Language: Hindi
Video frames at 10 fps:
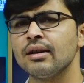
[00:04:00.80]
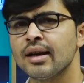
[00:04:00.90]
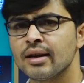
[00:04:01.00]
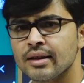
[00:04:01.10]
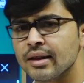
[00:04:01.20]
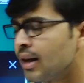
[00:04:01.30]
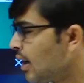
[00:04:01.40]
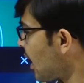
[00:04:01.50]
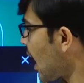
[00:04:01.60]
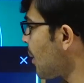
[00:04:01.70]
क्लियरिटी
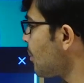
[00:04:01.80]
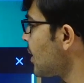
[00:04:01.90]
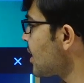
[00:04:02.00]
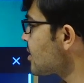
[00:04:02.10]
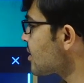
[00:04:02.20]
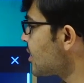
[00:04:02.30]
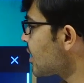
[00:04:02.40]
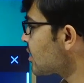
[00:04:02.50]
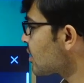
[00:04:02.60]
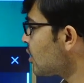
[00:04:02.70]
आप लेक्चर्स
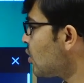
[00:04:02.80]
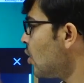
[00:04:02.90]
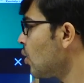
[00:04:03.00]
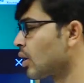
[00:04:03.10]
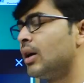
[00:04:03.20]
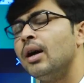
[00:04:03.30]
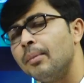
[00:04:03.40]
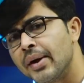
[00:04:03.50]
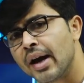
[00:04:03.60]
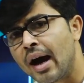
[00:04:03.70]
देख सकते हो और
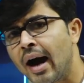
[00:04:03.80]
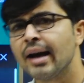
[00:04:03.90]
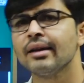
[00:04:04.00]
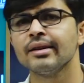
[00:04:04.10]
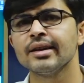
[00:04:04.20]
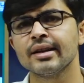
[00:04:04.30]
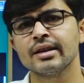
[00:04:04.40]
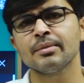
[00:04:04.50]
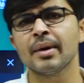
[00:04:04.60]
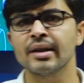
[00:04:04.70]
भैया हाई
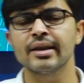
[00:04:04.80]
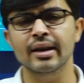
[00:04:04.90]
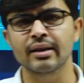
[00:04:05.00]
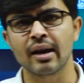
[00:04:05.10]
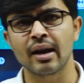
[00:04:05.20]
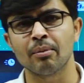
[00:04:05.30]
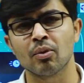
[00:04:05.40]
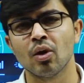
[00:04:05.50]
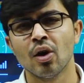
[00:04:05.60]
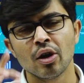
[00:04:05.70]
क्लियरिटी में ही देखना है
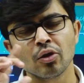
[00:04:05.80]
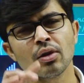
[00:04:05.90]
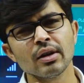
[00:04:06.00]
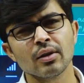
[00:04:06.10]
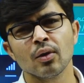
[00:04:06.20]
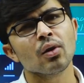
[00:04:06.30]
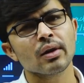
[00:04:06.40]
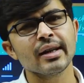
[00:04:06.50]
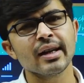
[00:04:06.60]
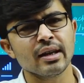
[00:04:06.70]
आपको क्योंकि लो
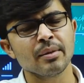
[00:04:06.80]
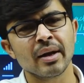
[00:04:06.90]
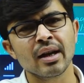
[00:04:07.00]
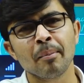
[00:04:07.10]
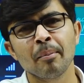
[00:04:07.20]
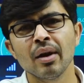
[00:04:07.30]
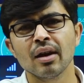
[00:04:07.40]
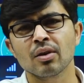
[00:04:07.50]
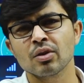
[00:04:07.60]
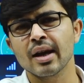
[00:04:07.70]
क्लियरिटी में है ना
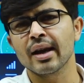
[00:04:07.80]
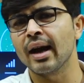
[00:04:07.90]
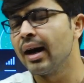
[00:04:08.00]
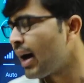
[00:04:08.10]
ब्लर हो जाएगा